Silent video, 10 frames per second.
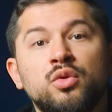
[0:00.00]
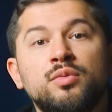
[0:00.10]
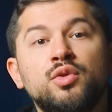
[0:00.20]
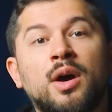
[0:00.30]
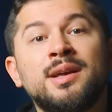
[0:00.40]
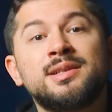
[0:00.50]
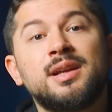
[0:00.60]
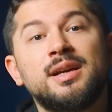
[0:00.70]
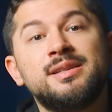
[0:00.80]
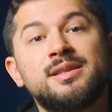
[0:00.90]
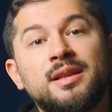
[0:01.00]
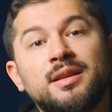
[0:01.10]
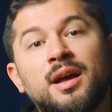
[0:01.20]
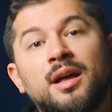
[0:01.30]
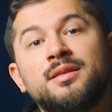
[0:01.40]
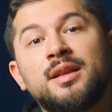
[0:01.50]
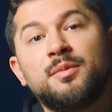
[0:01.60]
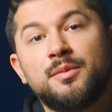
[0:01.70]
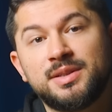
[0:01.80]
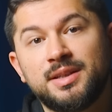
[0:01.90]
O da bunu asla insanlara
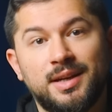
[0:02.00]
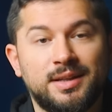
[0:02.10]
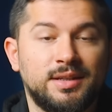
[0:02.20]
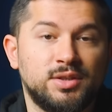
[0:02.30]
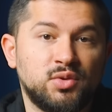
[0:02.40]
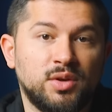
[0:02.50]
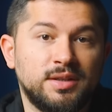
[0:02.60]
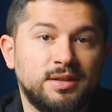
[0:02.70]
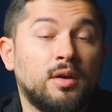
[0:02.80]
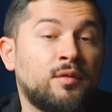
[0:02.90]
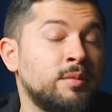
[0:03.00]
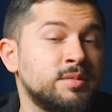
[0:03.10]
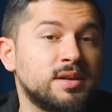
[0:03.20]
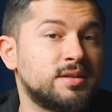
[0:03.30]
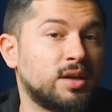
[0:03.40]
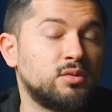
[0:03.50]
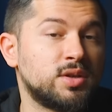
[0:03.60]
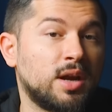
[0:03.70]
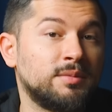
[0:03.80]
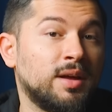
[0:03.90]
anlatmaması gerektiğini söyledi. Efendimiz Aleyhisselatü
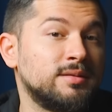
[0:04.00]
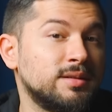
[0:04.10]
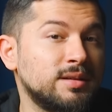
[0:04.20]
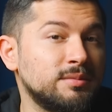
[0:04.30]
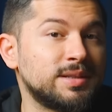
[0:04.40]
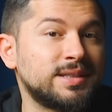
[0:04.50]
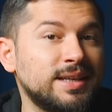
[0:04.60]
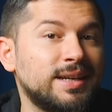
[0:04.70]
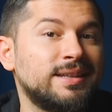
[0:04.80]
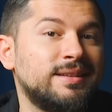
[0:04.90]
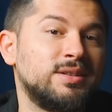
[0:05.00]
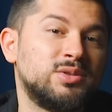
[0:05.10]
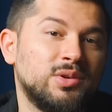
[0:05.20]
Vesselam da anlatılması gerektiğini